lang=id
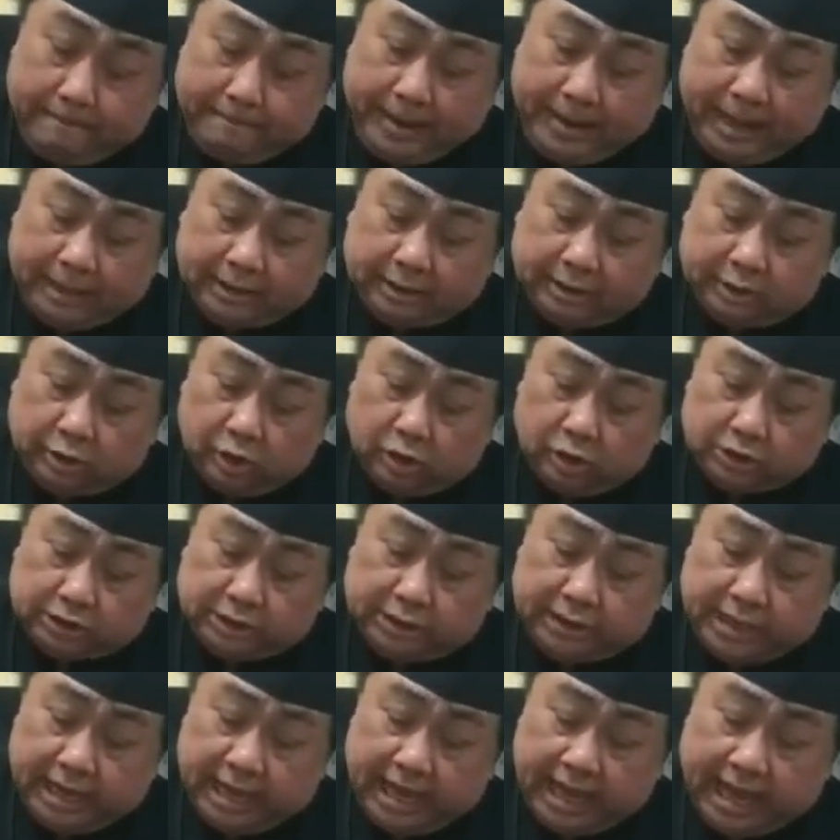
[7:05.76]

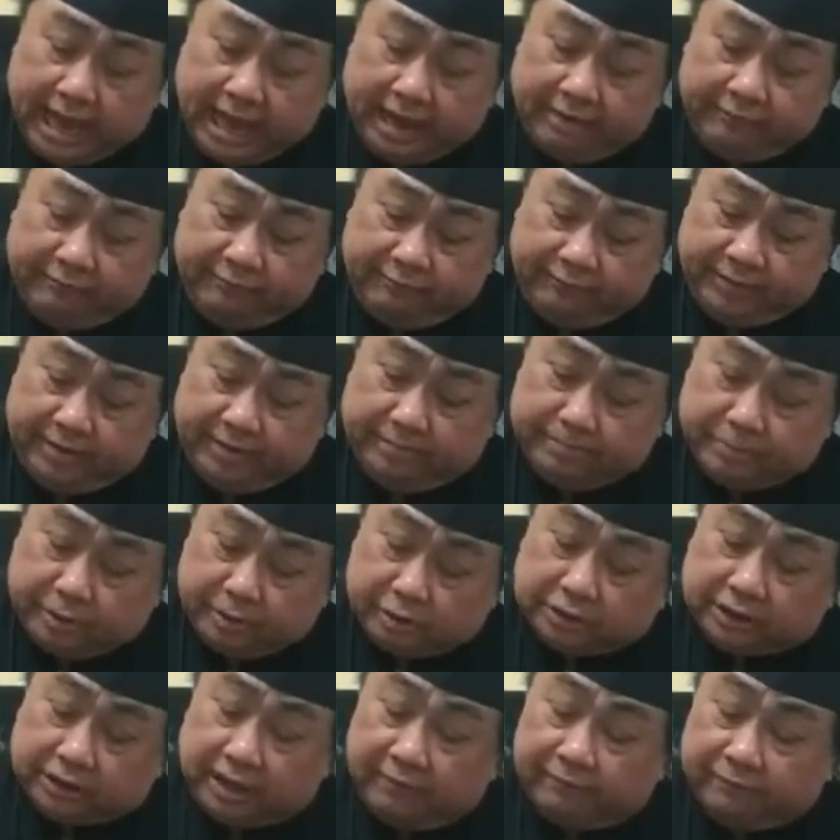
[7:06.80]
Patros de evi
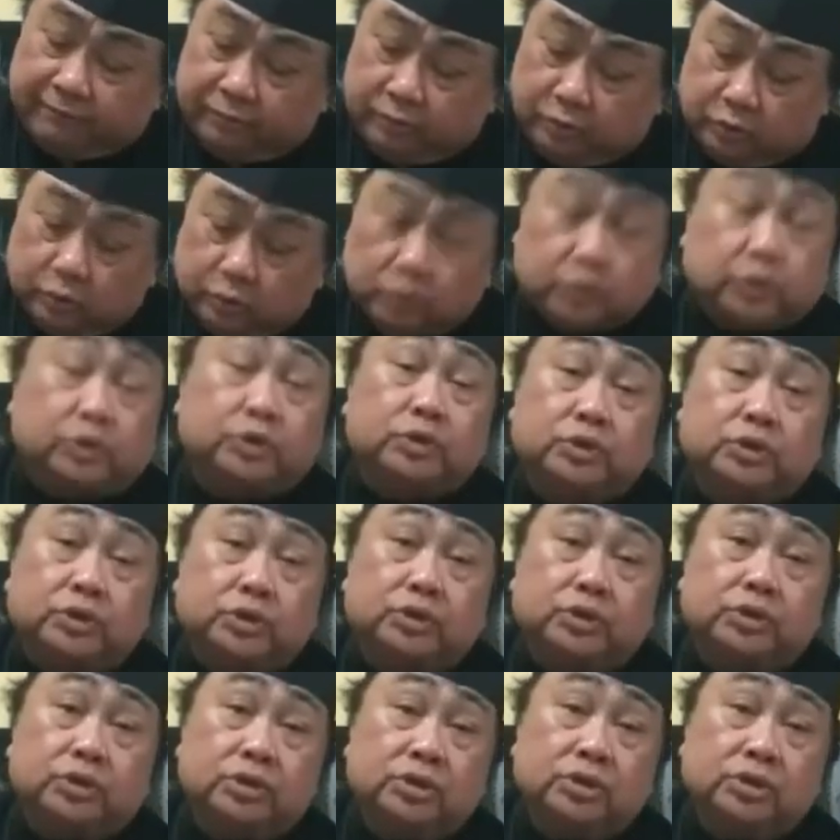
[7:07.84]
pros aftus